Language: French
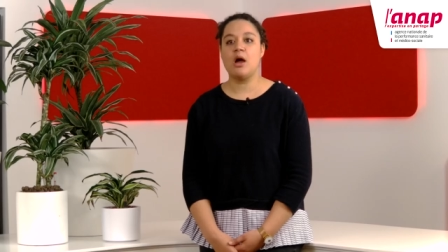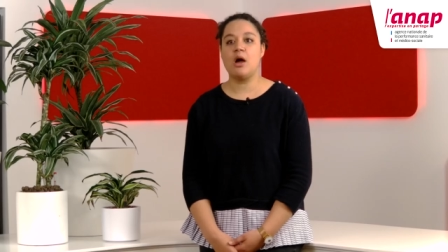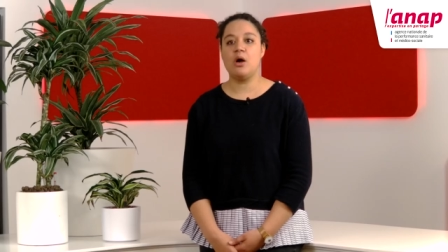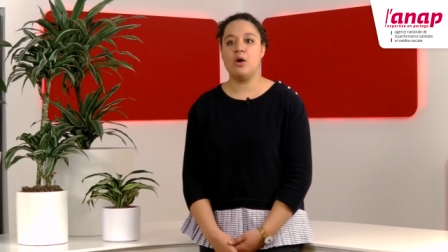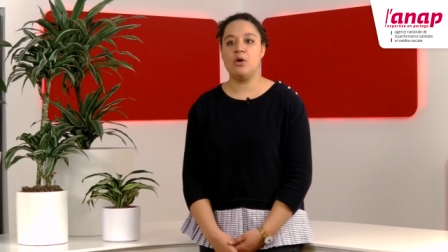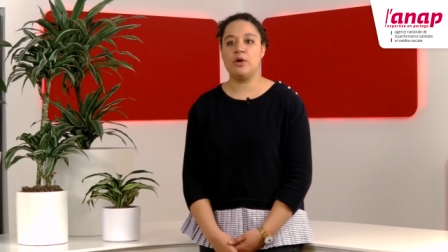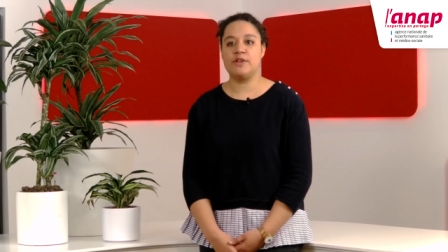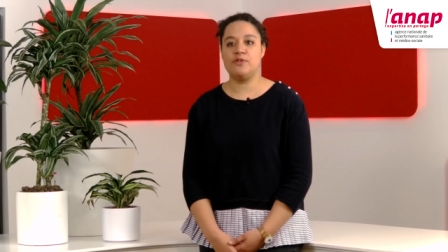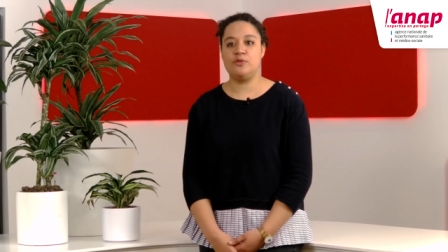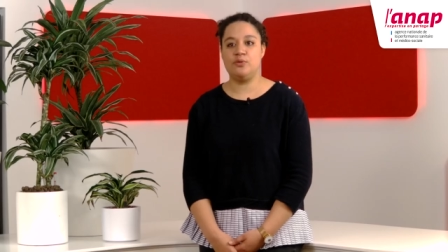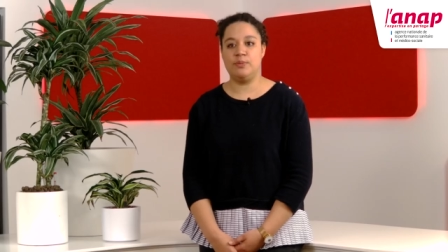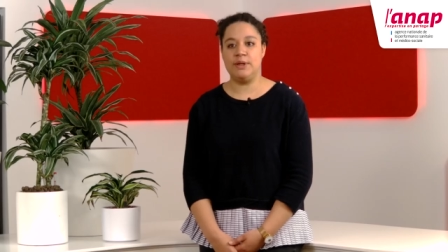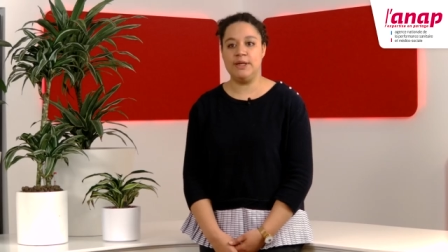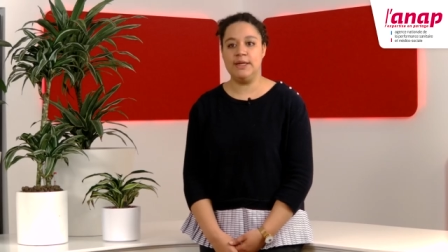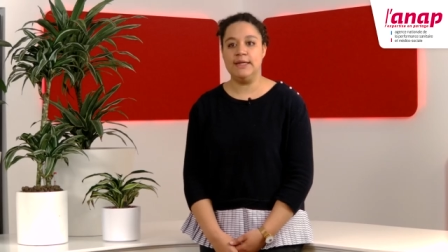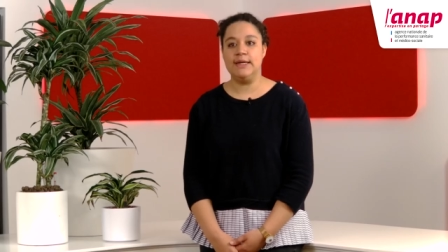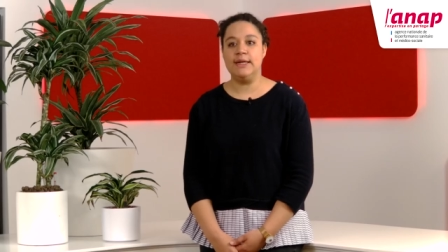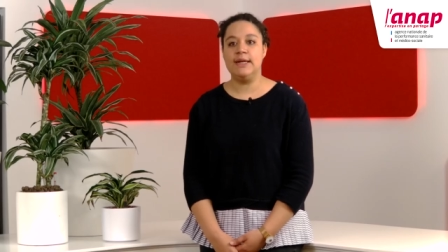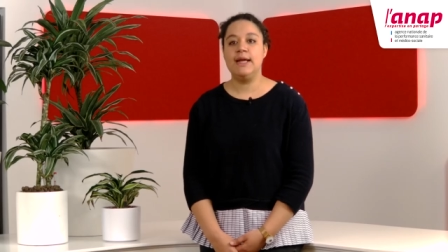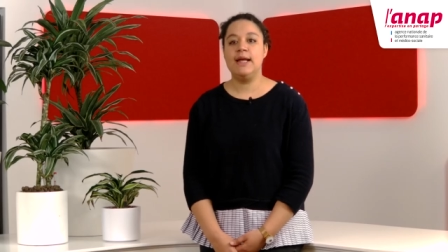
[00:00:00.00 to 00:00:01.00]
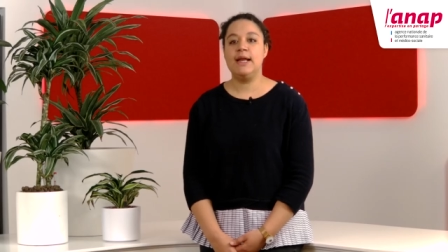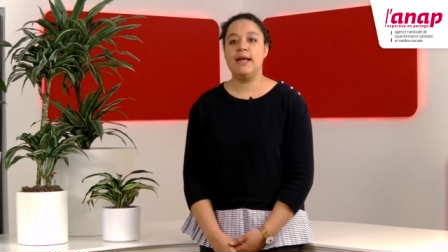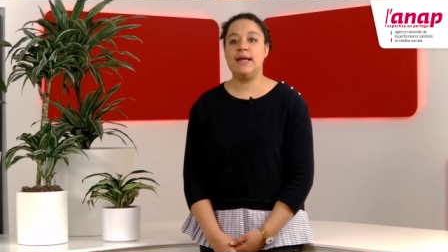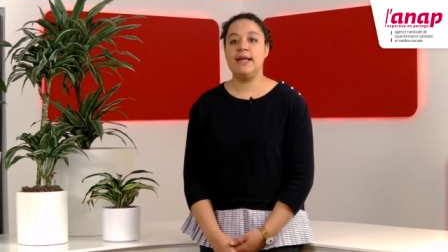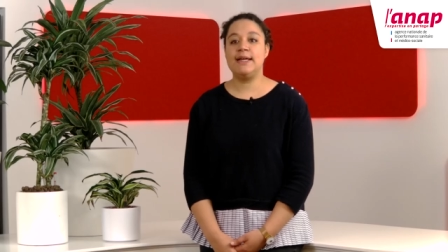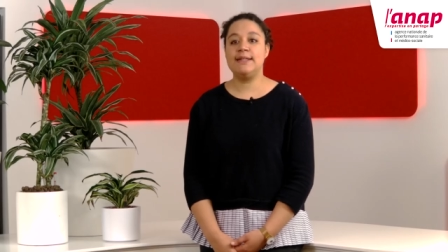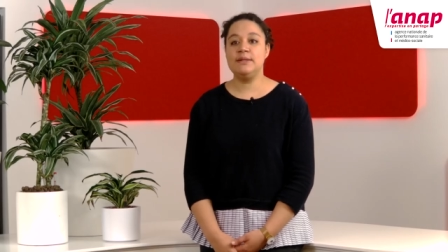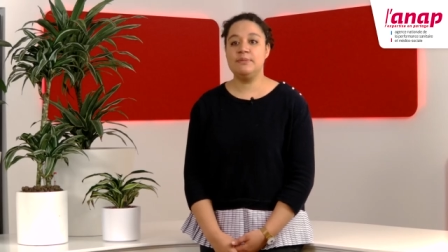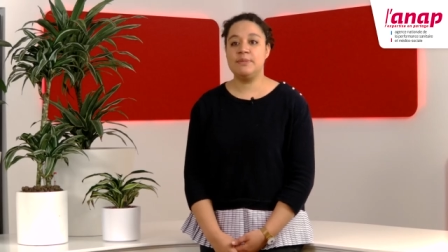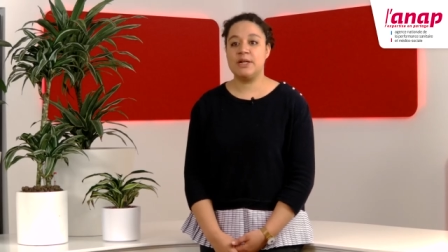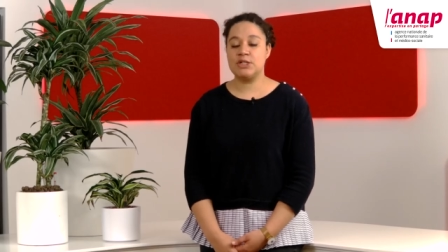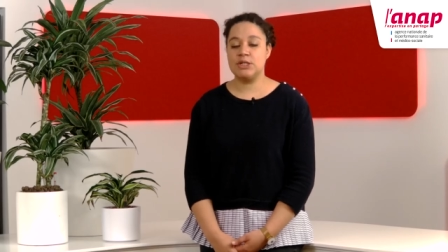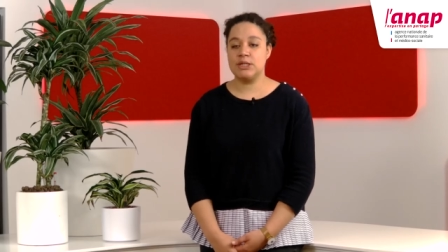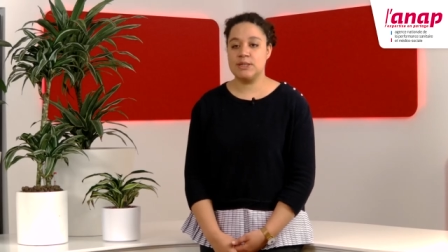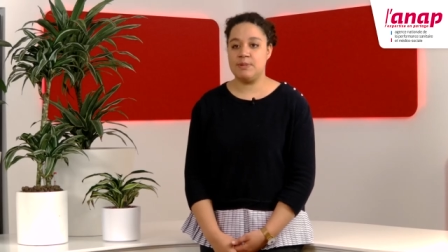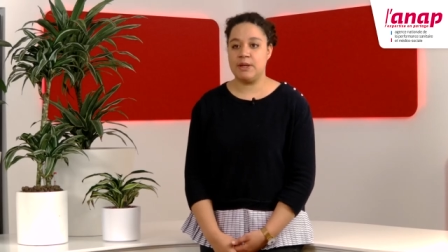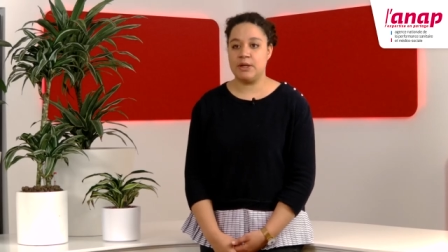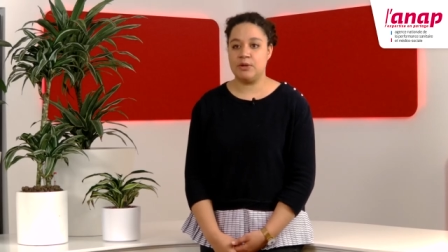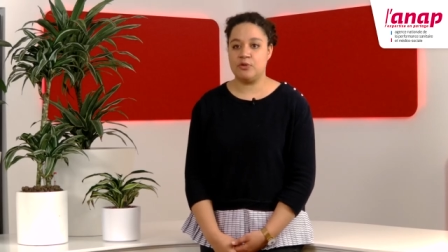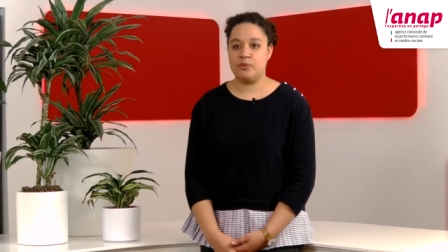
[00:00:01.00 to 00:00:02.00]
En résumé, la démarche
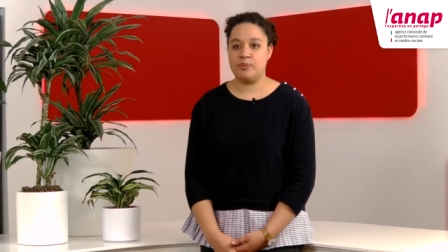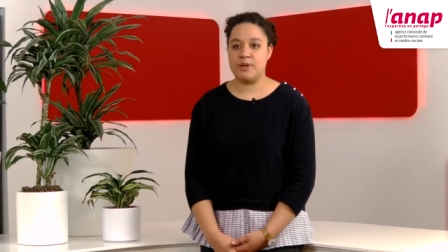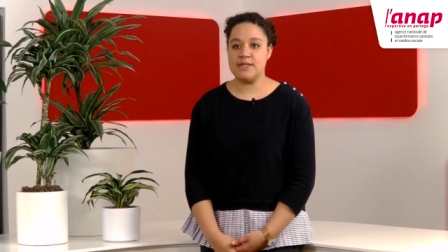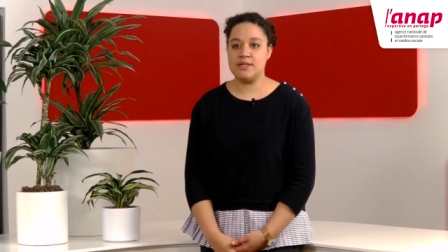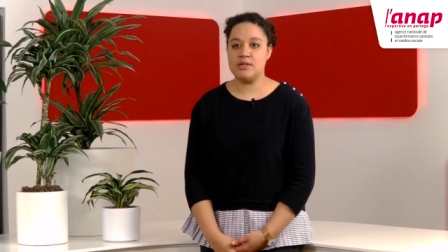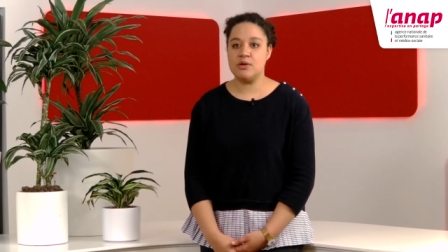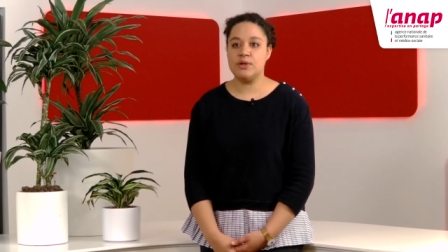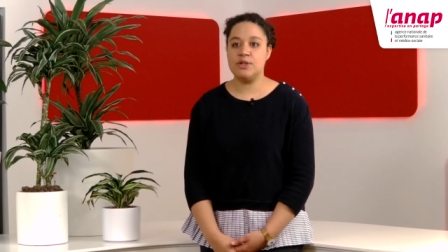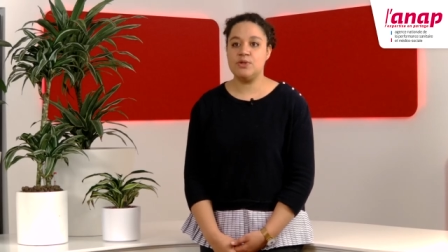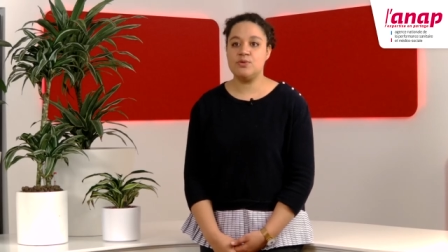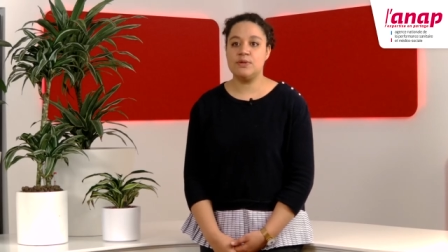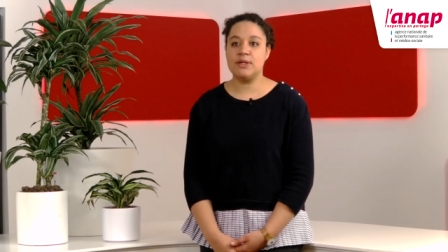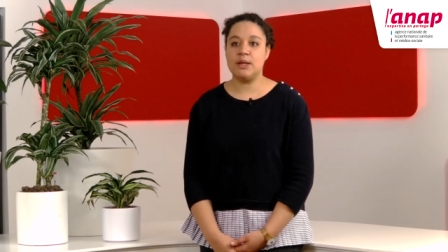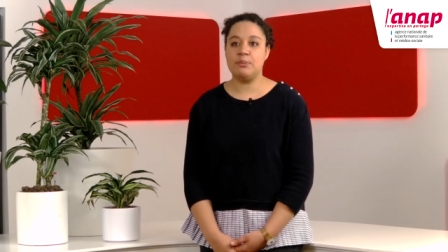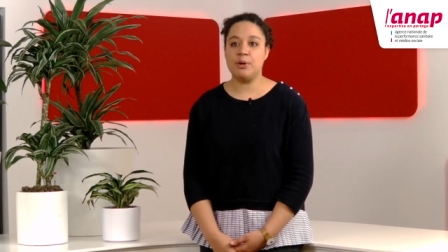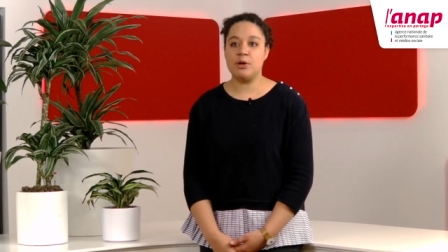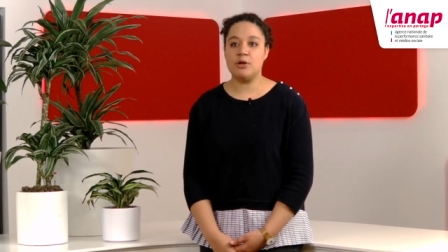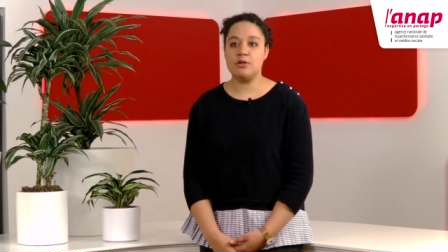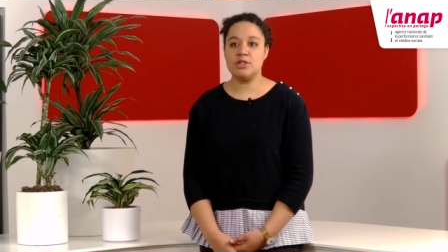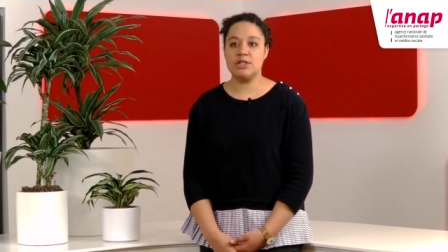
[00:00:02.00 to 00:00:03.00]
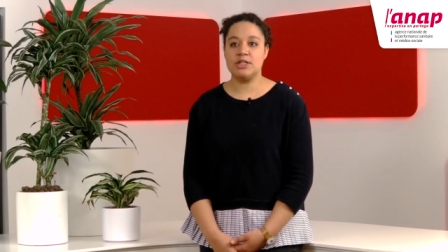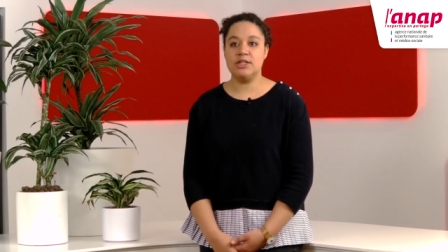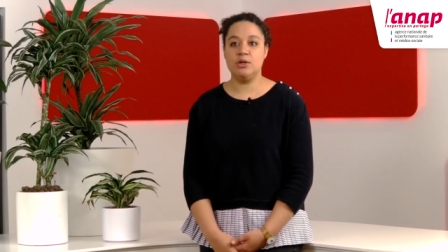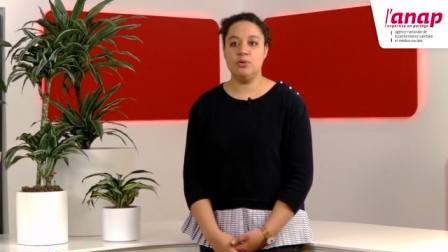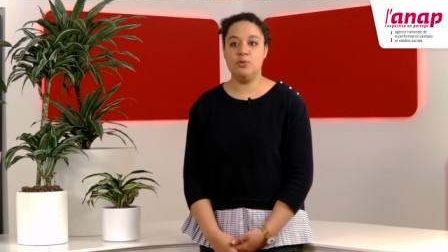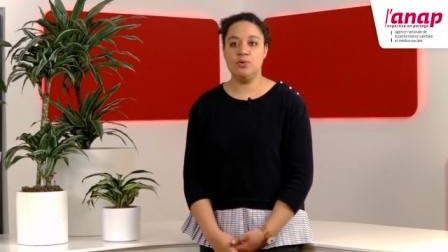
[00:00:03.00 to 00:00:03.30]
d'expérience patient est une approche qui